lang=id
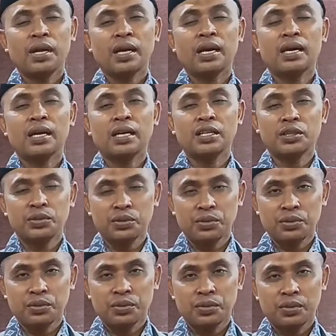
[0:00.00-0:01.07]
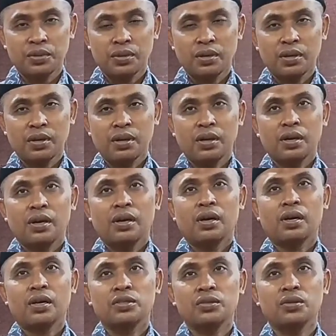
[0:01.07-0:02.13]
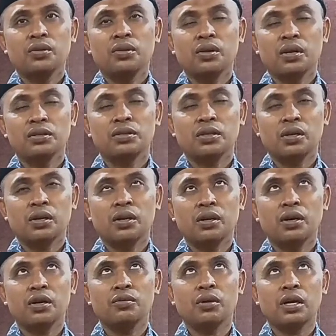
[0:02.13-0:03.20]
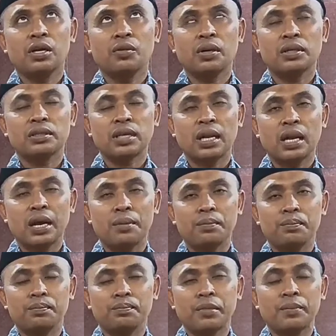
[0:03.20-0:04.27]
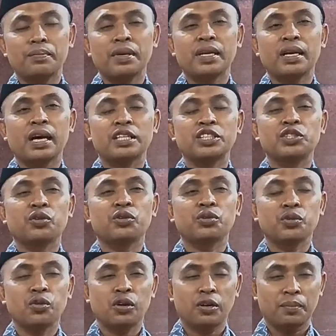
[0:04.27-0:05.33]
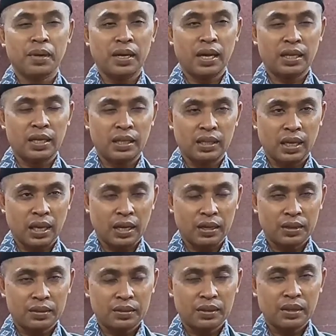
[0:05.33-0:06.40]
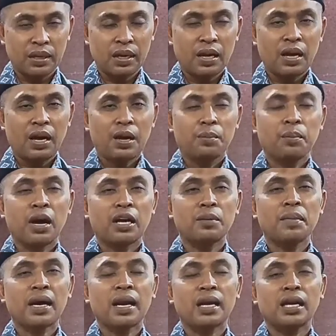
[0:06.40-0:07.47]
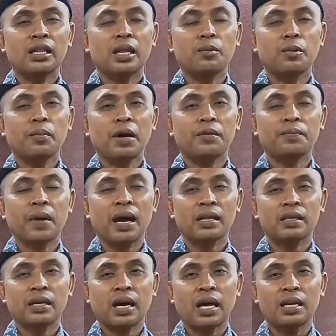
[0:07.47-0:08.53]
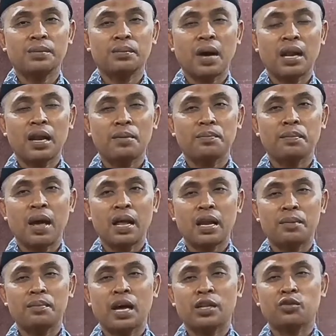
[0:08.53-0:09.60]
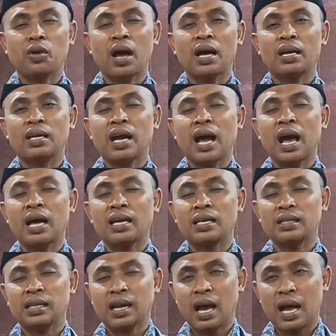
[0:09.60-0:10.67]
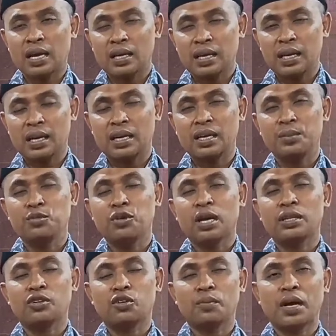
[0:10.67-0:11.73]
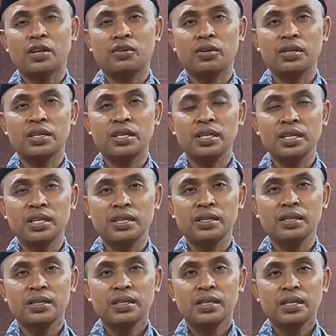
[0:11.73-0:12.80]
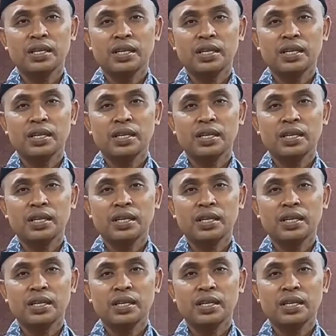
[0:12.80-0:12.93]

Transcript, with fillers: oleh karena itu Rasulullah Shallallahu Alaihi Wasallam memberikan contoh kepada kita bagaimana kita memanfaatkan malam-malam atau hari-hari terakhir di bulan Ramadan ini